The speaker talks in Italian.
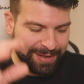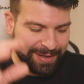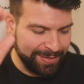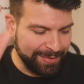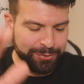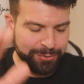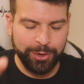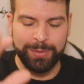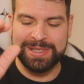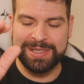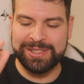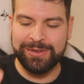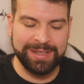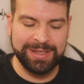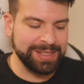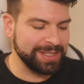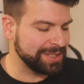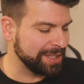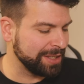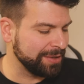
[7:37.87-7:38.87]
Informazioni
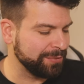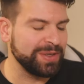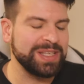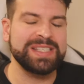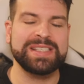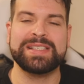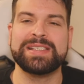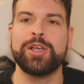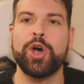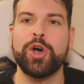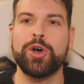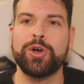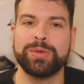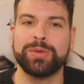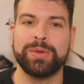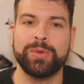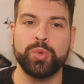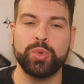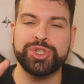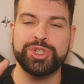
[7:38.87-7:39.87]
di
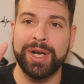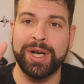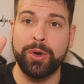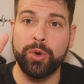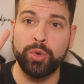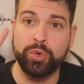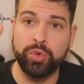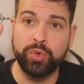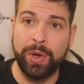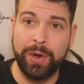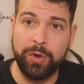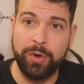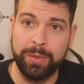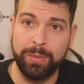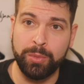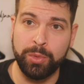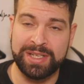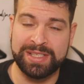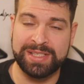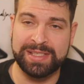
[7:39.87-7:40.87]
servizio, usciranno due
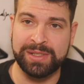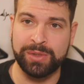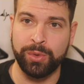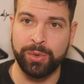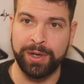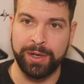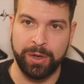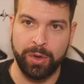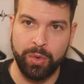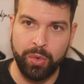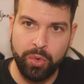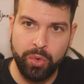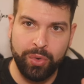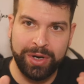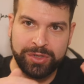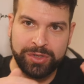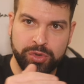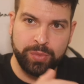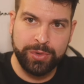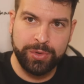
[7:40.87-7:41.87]
collaborazioni,
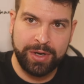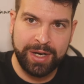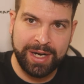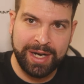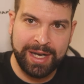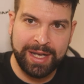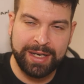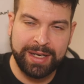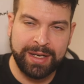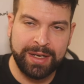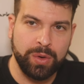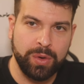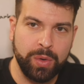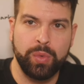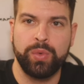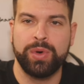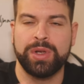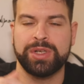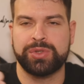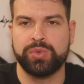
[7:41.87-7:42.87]
una sul mio canale,
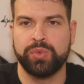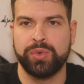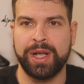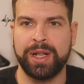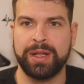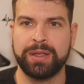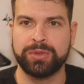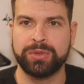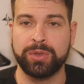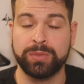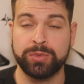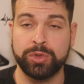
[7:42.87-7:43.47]
una su un altro.